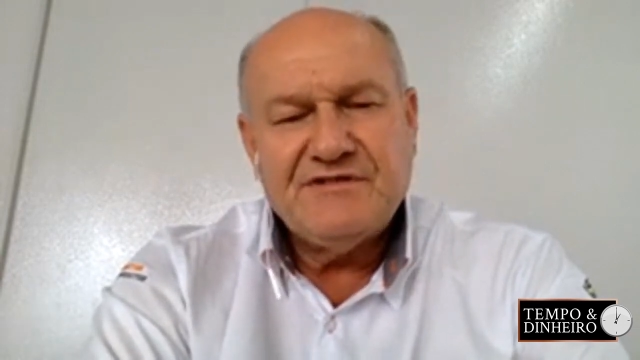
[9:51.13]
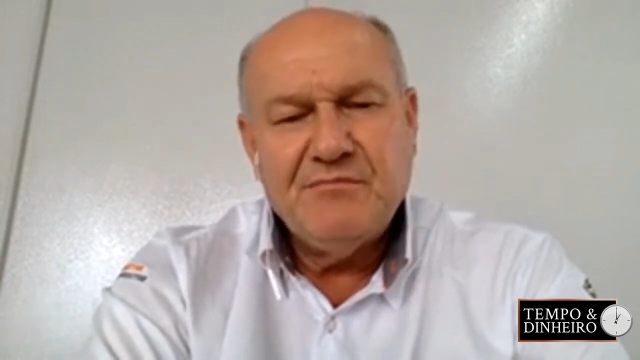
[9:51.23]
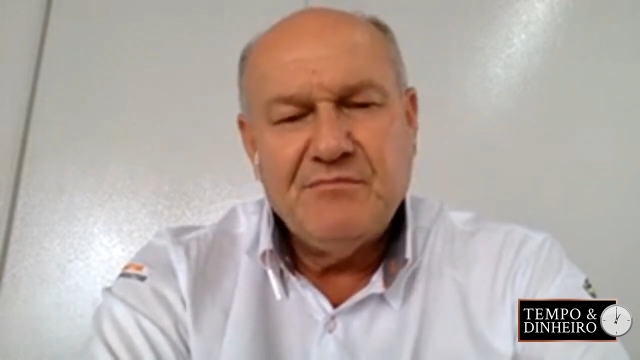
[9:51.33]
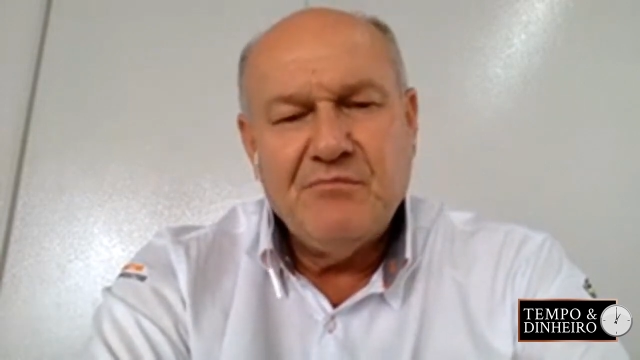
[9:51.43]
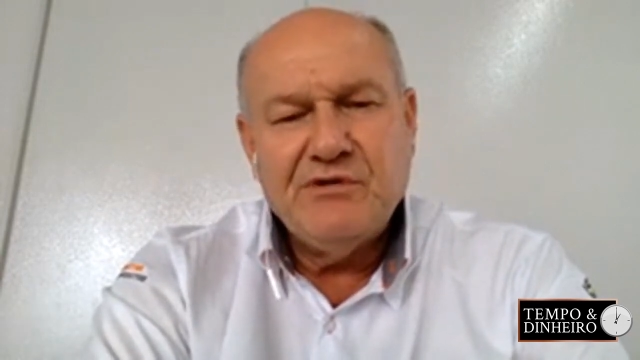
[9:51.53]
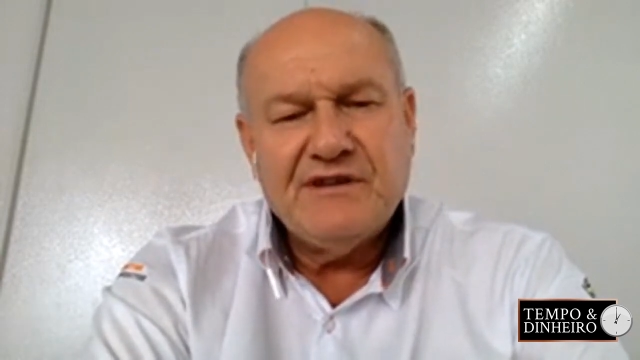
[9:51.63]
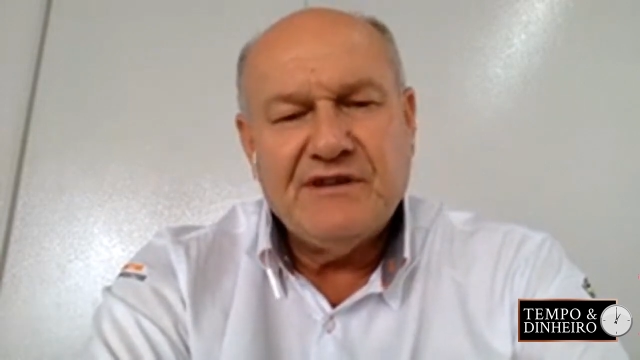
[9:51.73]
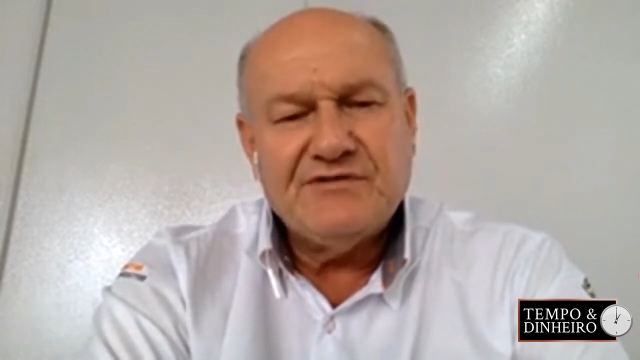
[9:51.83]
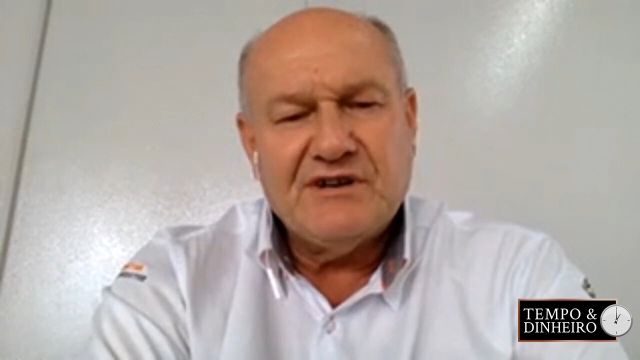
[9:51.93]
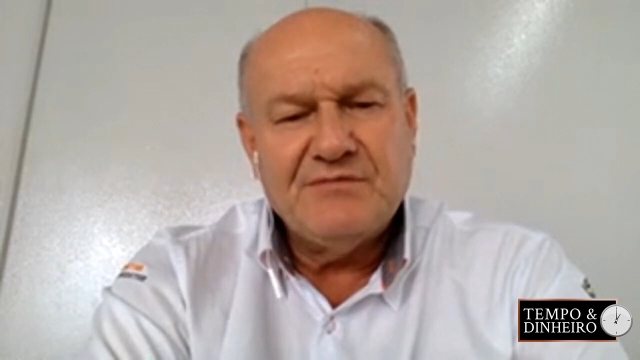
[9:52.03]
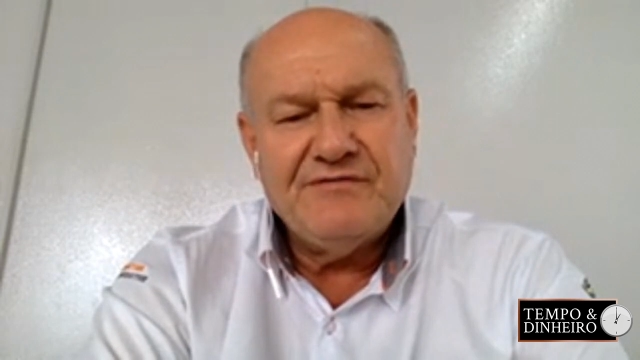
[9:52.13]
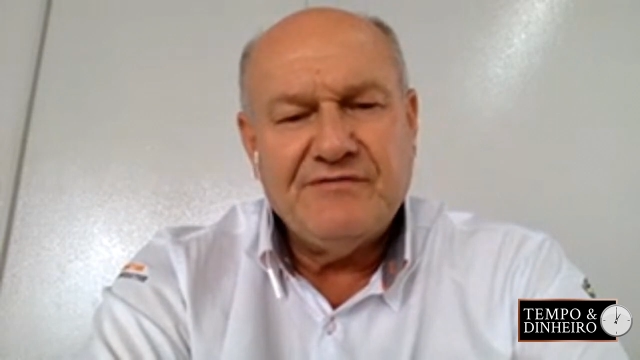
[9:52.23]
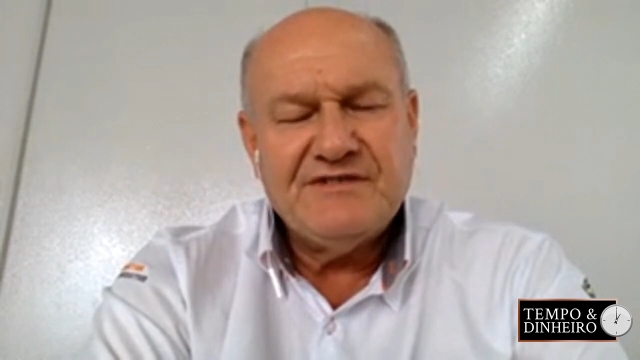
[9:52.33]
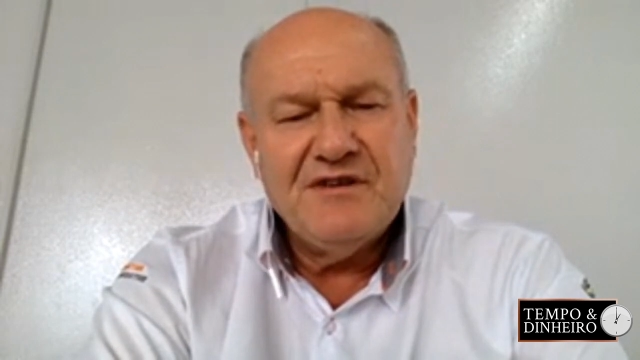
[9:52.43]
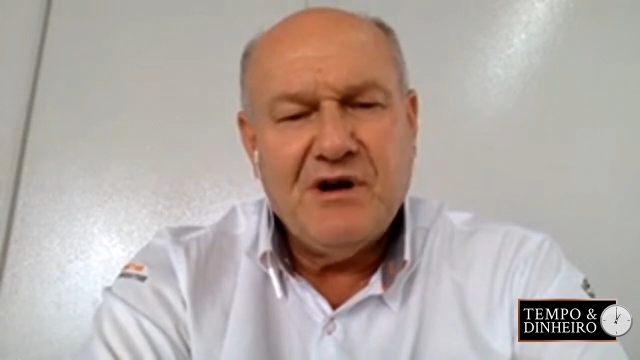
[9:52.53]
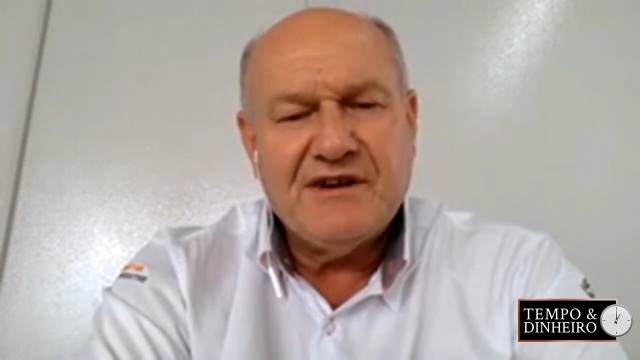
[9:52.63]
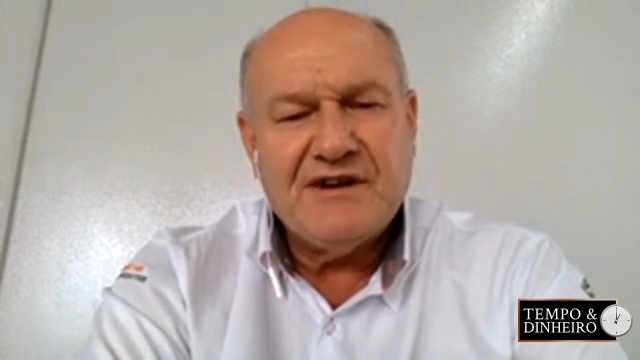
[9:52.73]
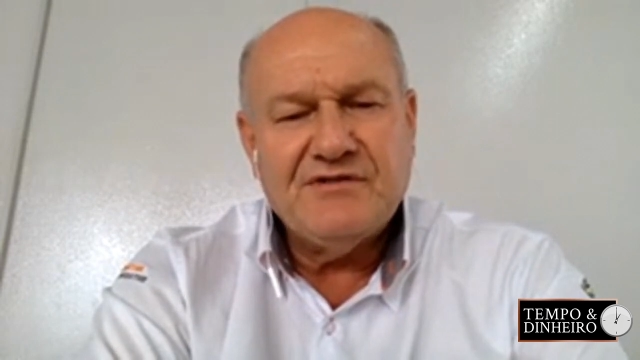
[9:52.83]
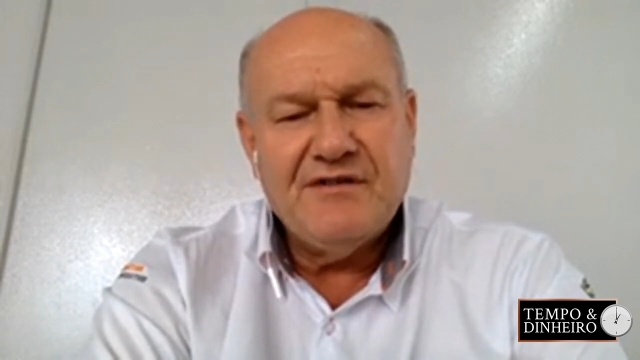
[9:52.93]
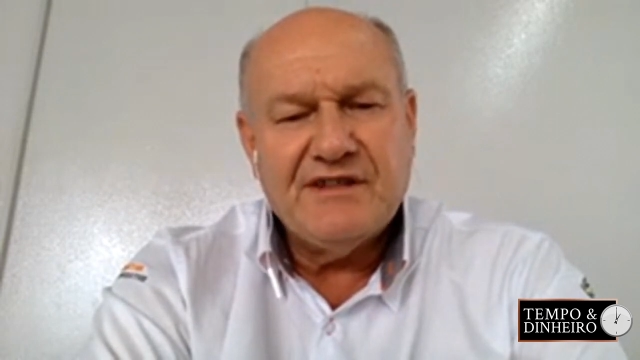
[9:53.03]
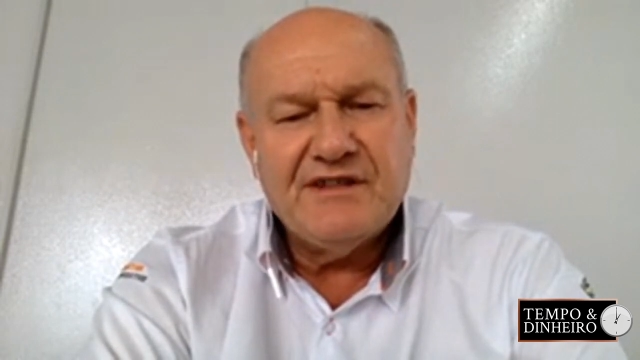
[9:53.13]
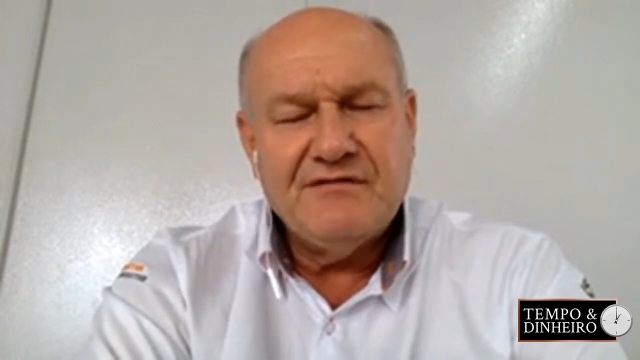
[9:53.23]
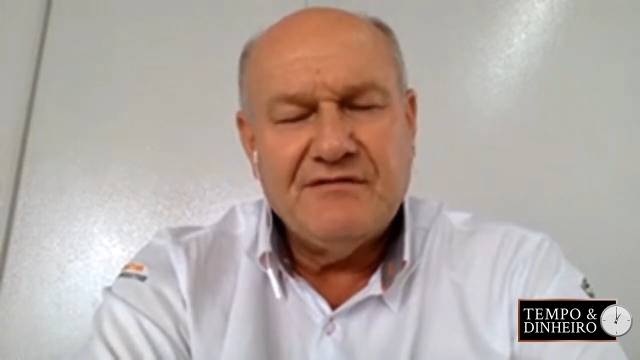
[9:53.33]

vão receber muita soja, mas vai ser em março, né?